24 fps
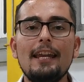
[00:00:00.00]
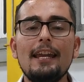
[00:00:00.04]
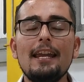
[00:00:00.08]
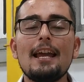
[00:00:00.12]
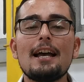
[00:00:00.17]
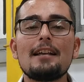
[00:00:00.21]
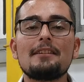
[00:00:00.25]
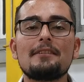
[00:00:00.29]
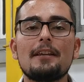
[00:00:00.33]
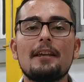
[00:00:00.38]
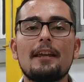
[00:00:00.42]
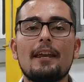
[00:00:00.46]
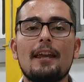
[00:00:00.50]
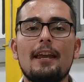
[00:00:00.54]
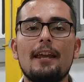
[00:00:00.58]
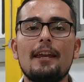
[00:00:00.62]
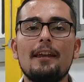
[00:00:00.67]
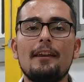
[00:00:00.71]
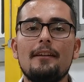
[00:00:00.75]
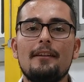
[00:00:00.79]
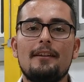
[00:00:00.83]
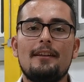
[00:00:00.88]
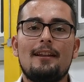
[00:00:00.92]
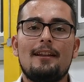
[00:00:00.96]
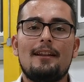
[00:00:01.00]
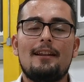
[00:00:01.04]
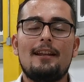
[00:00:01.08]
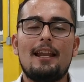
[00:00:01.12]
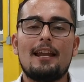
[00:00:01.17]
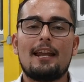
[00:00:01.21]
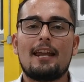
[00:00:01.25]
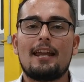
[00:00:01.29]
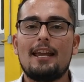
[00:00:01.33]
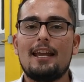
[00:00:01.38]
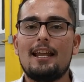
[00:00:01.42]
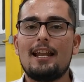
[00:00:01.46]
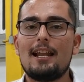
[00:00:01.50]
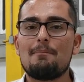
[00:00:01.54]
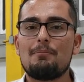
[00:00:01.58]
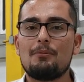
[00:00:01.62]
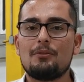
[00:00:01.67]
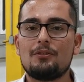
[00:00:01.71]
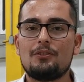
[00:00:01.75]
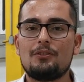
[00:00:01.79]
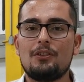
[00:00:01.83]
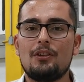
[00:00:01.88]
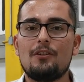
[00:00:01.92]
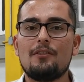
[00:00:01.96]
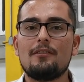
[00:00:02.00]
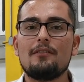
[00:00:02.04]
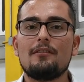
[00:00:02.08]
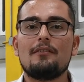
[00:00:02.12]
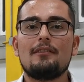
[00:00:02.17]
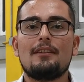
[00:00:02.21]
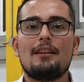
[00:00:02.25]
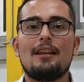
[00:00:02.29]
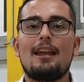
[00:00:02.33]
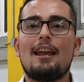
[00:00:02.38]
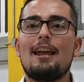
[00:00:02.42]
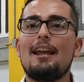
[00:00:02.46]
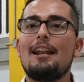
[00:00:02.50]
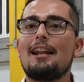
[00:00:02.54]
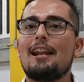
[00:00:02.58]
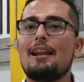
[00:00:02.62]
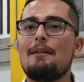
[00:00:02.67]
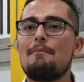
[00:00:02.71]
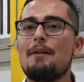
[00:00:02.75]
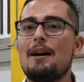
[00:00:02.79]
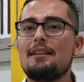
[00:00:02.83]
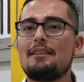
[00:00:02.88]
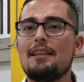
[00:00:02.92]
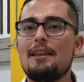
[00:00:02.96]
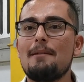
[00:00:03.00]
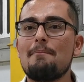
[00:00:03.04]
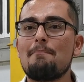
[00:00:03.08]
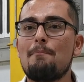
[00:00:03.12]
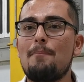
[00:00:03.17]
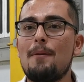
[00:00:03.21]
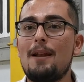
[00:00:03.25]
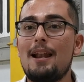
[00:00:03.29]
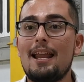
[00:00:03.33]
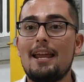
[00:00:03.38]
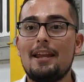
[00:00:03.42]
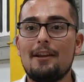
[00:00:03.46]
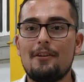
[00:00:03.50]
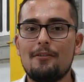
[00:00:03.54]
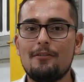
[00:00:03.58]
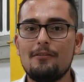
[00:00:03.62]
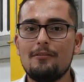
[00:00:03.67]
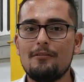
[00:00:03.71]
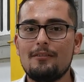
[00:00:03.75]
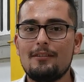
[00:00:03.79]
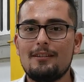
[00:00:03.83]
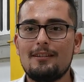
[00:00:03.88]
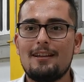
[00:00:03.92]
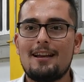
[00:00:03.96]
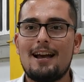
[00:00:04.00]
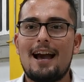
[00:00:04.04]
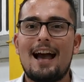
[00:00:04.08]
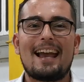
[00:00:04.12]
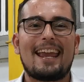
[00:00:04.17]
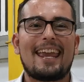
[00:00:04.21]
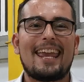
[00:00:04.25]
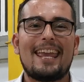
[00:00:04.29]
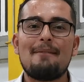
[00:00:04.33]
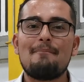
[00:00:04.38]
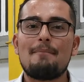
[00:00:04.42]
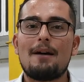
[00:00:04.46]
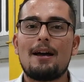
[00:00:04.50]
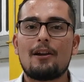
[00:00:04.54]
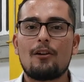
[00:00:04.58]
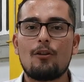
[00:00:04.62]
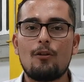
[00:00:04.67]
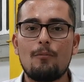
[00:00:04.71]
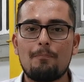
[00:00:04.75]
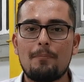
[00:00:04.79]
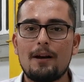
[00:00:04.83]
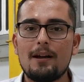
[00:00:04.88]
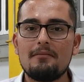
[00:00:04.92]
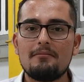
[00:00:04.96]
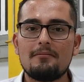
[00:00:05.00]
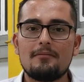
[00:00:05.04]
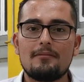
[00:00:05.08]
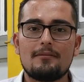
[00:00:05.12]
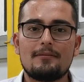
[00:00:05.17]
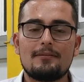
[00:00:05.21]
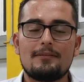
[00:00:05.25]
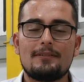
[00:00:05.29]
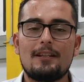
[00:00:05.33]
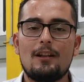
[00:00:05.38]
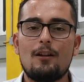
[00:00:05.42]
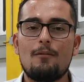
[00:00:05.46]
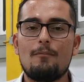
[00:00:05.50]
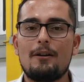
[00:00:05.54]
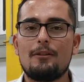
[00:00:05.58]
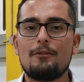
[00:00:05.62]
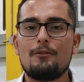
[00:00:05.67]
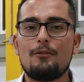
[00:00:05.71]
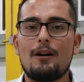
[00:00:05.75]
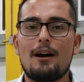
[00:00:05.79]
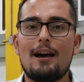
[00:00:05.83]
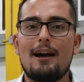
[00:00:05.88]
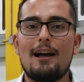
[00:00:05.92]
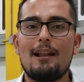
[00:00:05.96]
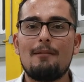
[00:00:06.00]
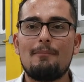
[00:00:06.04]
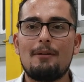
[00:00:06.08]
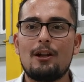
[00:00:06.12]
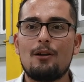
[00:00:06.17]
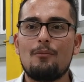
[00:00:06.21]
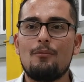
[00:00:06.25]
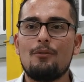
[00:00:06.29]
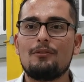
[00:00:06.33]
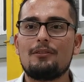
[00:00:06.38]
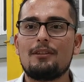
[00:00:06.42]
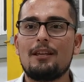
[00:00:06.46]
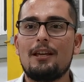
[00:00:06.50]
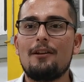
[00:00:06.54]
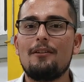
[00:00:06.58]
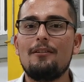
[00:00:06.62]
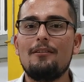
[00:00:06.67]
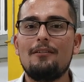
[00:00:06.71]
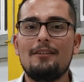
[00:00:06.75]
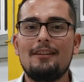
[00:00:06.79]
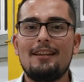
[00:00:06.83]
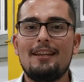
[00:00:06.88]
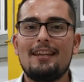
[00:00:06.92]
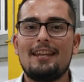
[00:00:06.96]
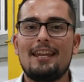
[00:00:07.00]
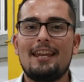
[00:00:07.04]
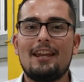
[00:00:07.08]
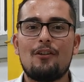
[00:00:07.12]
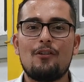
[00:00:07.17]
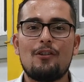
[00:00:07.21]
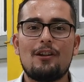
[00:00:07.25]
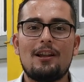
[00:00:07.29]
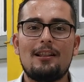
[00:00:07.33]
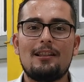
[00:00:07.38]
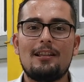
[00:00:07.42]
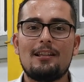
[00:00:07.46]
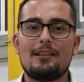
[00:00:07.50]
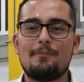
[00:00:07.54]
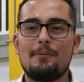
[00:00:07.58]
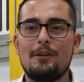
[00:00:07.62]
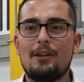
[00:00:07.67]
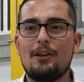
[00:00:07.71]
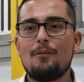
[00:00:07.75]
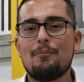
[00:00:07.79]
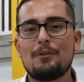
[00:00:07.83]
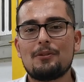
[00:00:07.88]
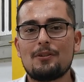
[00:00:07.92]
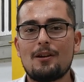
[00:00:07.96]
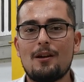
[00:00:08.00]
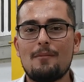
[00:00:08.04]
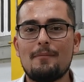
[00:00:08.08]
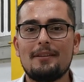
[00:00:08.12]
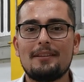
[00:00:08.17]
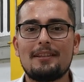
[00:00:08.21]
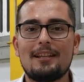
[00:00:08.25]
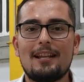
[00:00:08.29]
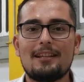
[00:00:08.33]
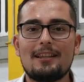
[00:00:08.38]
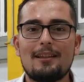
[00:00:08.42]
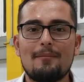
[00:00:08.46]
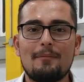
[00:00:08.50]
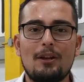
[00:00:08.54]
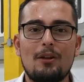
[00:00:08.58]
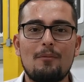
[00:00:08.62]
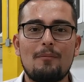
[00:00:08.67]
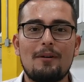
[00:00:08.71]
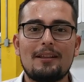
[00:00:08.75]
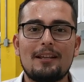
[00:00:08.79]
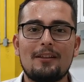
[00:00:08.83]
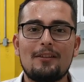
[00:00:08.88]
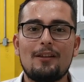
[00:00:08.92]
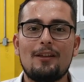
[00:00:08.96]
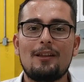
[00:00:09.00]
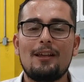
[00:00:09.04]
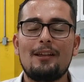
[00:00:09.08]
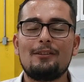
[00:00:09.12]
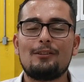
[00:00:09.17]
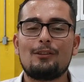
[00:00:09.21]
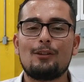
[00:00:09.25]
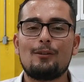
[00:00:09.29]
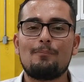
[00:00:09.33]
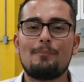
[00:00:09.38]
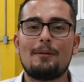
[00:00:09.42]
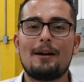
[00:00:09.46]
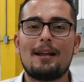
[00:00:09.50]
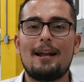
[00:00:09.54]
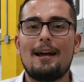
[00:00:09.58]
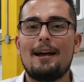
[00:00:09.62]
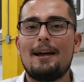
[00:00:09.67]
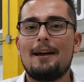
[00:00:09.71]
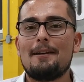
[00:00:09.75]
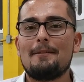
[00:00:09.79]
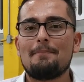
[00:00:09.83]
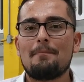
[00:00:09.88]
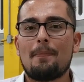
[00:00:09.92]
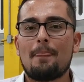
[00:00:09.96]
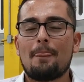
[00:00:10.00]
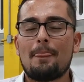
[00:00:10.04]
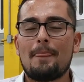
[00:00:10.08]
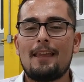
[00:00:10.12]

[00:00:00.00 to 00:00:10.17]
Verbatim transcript: y hace que le quede la posición, el remate pleno a quemarropa, se lo mandó a Álvaro Montero y con el desvío pues obviamente la terminó mandando adentro para